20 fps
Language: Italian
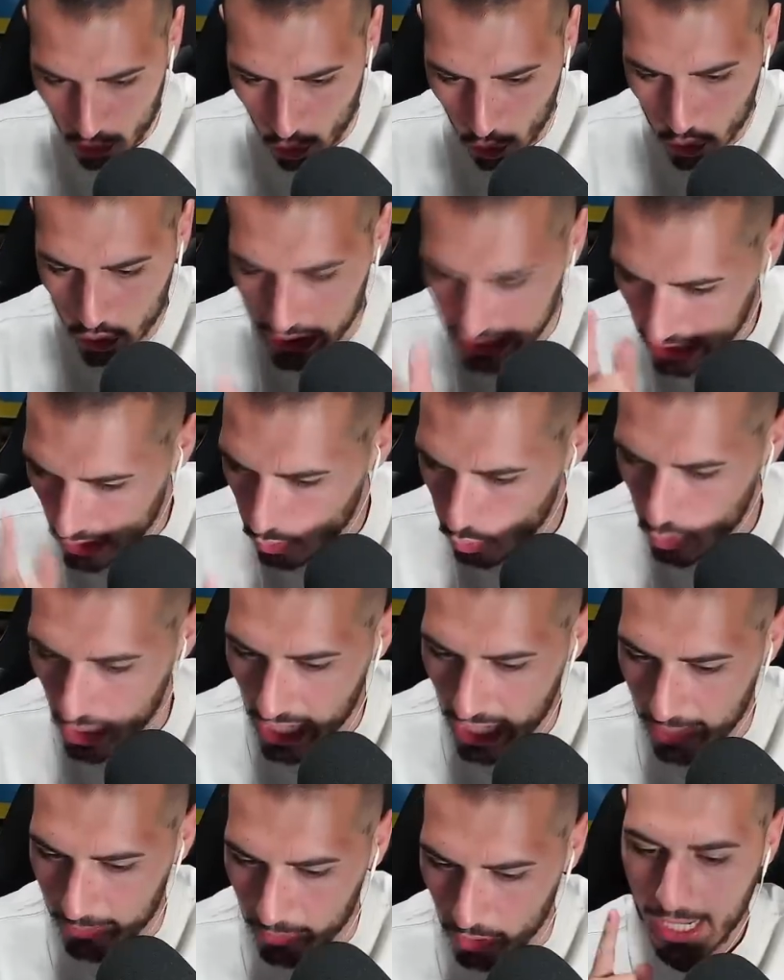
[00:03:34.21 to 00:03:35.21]

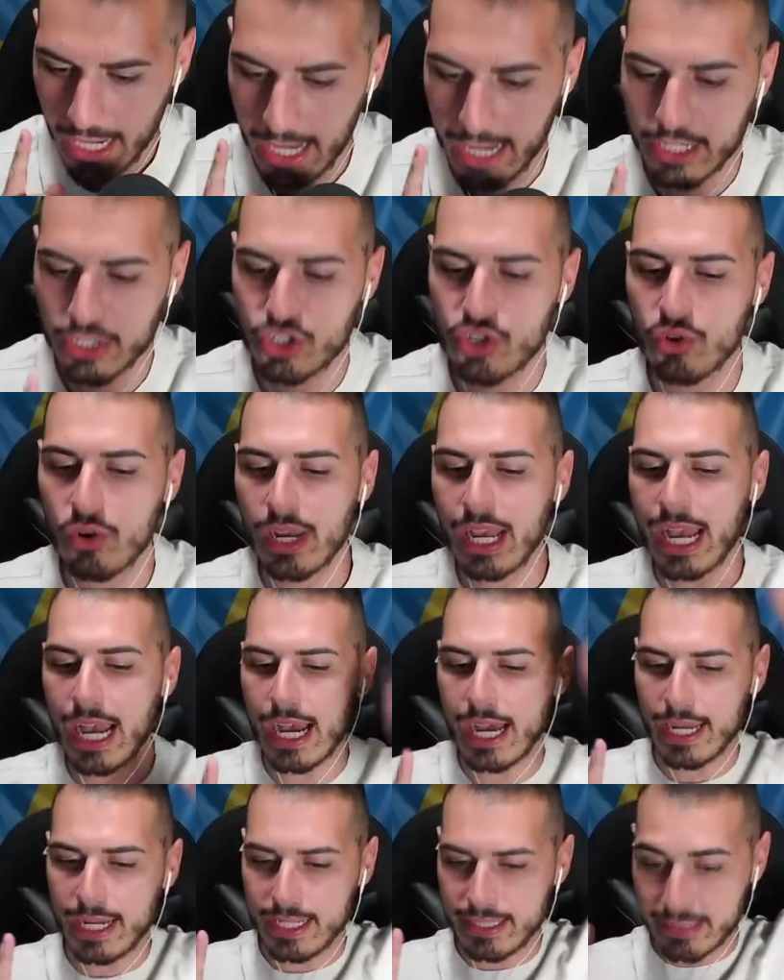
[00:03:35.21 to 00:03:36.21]
Continuiamo a
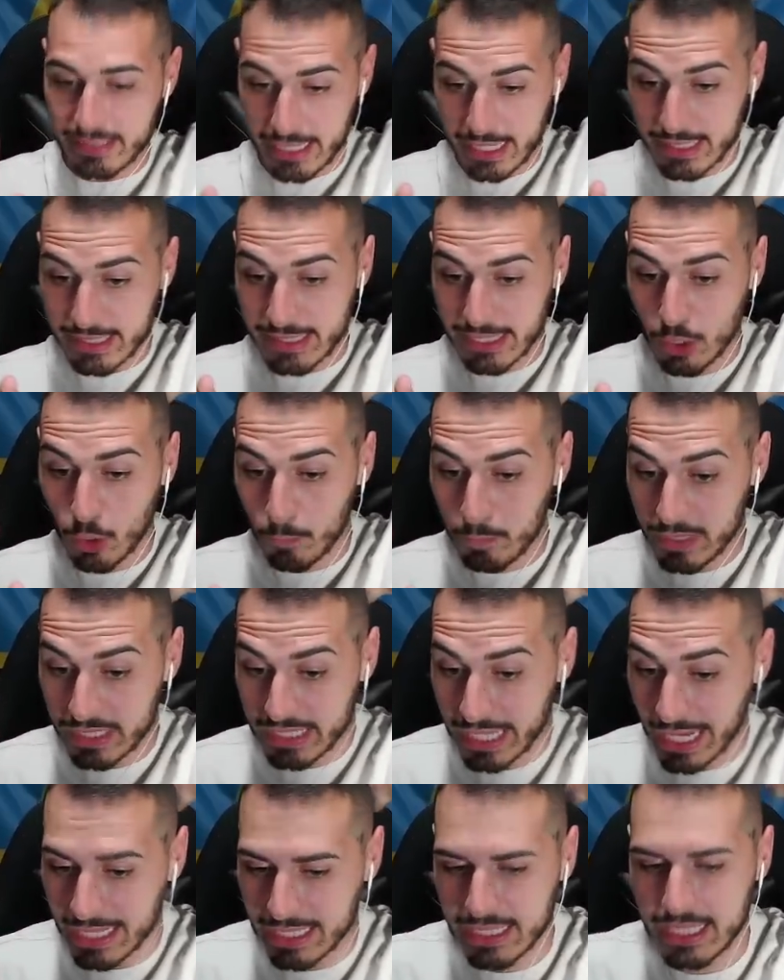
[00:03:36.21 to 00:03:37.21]
giocare senza doppi
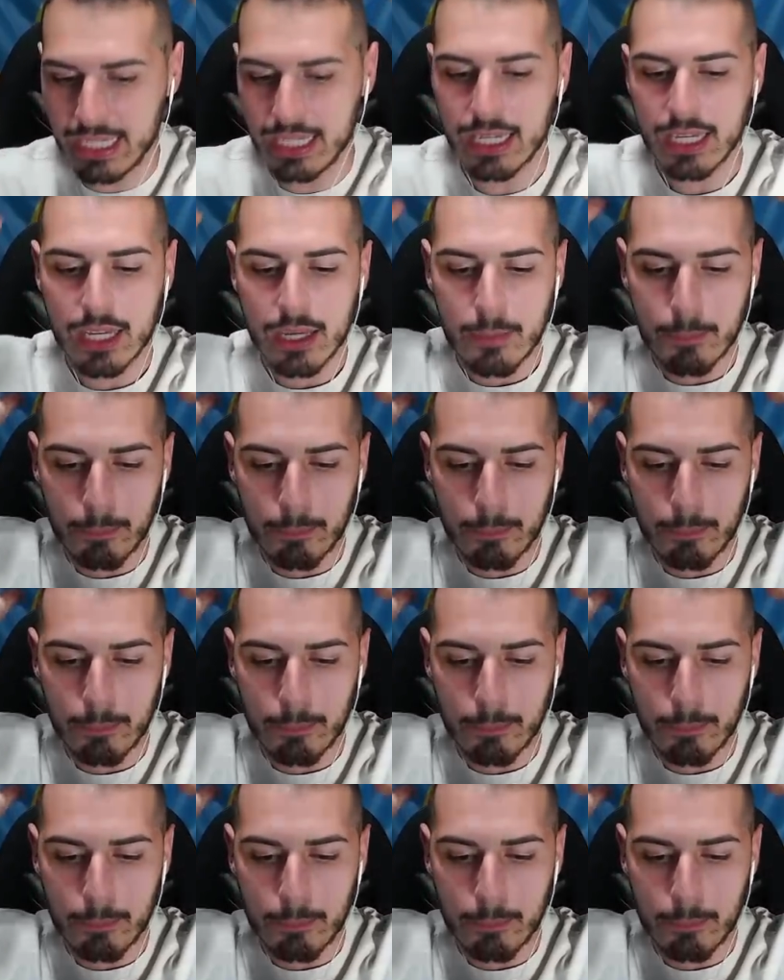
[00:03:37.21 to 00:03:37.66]
salti,